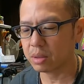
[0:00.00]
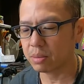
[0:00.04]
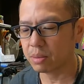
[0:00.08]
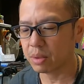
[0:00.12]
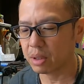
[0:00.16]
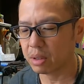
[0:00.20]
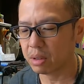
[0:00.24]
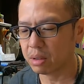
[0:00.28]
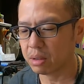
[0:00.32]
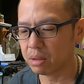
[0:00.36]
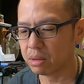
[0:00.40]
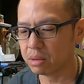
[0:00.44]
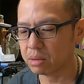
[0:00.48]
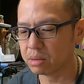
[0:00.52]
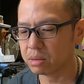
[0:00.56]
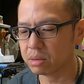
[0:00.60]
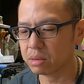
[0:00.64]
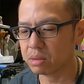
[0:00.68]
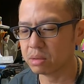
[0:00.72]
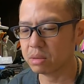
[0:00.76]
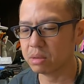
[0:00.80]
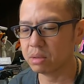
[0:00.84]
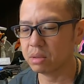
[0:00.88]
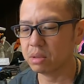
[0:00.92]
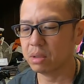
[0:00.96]
きます。
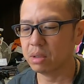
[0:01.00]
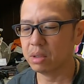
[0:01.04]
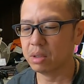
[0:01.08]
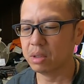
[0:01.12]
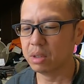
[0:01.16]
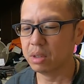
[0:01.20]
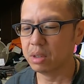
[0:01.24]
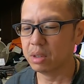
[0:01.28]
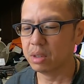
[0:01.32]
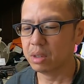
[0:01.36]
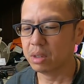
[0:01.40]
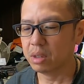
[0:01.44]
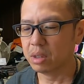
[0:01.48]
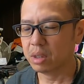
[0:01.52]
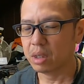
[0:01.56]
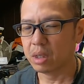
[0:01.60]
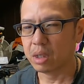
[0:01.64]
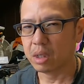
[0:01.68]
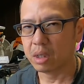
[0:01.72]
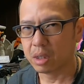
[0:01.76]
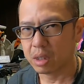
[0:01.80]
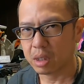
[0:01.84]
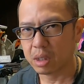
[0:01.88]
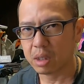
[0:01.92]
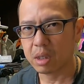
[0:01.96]

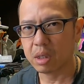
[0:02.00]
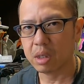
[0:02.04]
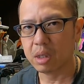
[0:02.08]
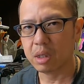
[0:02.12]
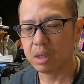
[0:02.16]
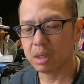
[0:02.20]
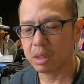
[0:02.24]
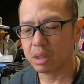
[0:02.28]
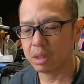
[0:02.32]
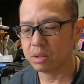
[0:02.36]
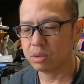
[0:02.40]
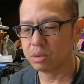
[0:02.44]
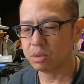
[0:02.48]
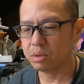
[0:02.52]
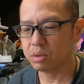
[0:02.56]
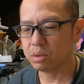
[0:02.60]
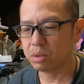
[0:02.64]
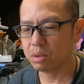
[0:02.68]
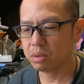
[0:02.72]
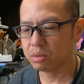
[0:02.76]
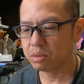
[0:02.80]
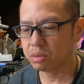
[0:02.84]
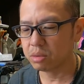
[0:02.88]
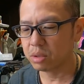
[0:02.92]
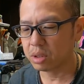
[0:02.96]

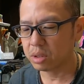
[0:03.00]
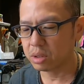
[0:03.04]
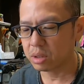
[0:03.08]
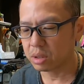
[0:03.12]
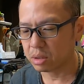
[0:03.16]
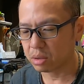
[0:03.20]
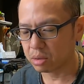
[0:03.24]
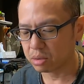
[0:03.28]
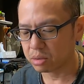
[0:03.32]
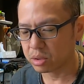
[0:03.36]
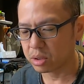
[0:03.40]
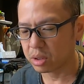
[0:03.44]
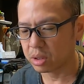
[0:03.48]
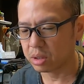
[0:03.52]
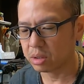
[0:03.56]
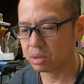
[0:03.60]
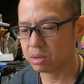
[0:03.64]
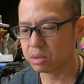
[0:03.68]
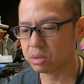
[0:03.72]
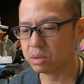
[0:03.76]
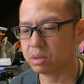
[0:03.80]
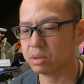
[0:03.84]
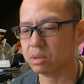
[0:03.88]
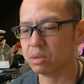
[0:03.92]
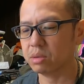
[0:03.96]
16日の支
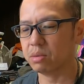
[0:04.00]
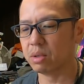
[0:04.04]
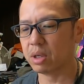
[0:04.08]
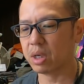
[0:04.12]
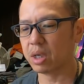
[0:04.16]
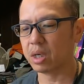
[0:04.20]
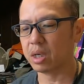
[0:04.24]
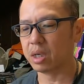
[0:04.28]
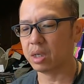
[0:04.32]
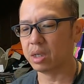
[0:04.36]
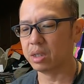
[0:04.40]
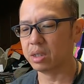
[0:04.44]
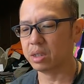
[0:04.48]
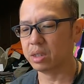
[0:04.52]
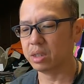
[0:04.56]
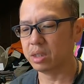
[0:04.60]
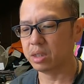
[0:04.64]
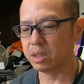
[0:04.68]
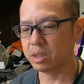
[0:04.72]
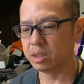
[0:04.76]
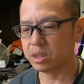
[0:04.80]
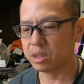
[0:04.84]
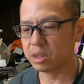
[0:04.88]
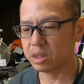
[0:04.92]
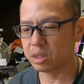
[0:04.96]
出は
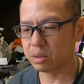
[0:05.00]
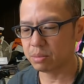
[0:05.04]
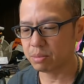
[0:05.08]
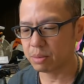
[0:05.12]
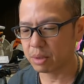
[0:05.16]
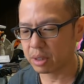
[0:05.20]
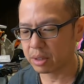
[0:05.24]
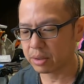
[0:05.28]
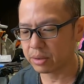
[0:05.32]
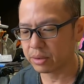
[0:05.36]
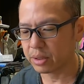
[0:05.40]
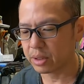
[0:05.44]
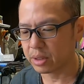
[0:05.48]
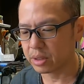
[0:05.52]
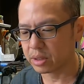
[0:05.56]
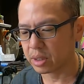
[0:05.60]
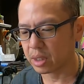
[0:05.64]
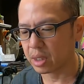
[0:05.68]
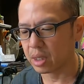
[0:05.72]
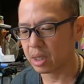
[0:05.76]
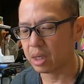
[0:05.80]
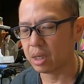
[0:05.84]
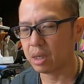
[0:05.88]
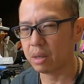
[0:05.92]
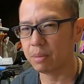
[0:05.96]

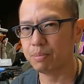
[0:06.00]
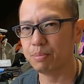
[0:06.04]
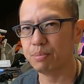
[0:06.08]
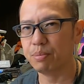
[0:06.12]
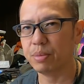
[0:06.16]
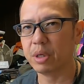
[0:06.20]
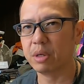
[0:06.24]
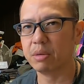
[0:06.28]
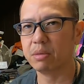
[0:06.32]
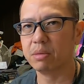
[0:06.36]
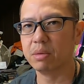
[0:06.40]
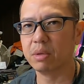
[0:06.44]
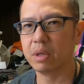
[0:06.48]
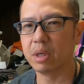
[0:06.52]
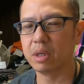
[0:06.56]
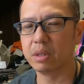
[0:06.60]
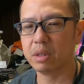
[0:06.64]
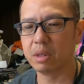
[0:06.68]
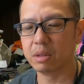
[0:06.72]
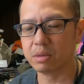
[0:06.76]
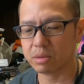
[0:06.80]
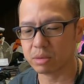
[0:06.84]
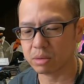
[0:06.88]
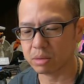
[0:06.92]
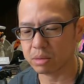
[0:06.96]
12,800 円
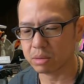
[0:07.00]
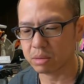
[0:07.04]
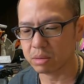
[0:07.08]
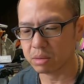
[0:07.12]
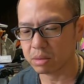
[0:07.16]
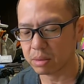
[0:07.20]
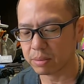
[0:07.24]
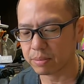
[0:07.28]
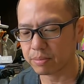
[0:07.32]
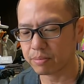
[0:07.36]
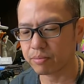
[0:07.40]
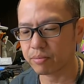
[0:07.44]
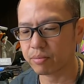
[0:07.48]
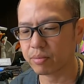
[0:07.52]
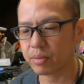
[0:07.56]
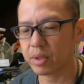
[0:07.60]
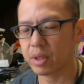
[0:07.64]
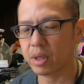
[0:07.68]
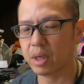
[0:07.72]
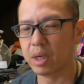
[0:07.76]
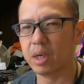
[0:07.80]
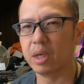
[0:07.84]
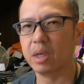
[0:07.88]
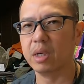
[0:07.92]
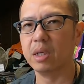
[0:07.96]
です。
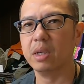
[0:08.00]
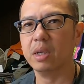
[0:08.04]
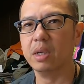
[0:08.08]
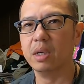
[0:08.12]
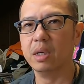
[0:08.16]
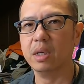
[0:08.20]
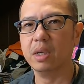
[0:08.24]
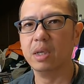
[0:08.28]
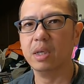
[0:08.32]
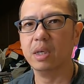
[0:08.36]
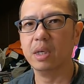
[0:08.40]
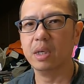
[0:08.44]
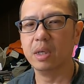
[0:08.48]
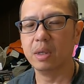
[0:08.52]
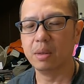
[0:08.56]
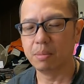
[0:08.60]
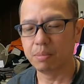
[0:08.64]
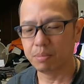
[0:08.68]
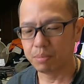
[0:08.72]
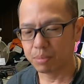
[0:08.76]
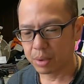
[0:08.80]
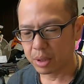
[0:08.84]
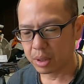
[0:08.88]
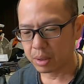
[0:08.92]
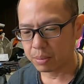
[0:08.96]
はい。
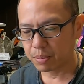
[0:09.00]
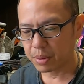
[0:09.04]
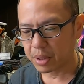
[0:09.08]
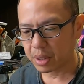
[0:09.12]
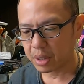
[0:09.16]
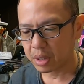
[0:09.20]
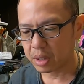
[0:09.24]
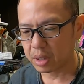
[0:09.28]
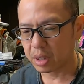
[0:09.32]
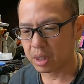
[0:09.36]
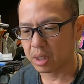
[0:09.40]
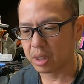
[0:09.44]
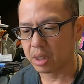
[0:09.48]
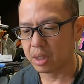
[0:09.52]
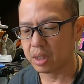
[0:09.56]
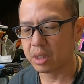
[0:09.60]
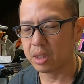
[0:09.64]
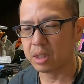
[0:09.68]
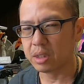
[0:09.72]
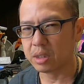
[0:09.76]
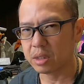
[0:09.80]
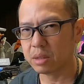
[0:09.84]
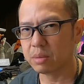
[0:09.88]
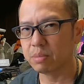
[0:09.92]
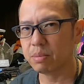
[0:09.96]
PayPay に
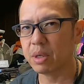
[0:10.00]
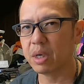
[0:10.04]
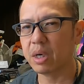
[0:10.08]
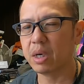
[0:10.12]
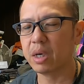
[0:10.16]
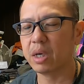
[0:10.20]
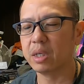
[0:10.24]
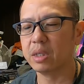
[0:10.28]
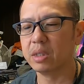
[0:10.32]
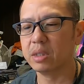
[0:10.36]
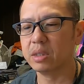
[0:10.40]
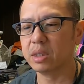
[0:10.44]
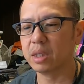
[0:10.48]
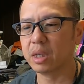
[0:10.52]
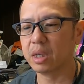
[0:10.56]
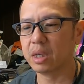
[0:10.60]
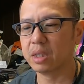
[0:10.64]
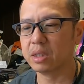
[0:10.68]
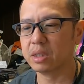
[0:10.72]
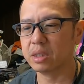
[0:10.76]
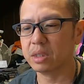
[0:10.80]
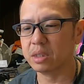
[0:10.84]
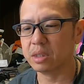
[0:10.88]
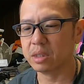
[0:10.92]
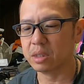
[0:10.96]
1万円
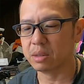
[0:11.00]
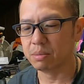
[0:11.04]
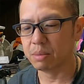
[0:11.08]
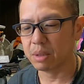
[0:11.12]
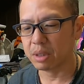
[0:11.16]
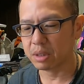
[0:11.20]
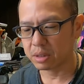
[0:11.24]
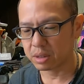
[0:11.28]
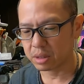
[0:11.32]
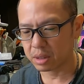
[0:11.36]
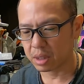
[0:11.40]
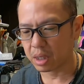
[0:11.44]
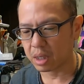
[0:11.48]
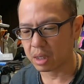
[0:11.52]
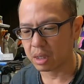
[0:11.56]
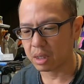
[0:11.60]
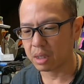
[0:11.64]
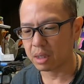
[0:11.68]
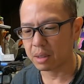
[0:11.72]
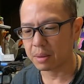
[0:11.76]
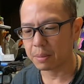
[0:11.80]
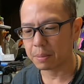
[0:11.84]
チャージしました。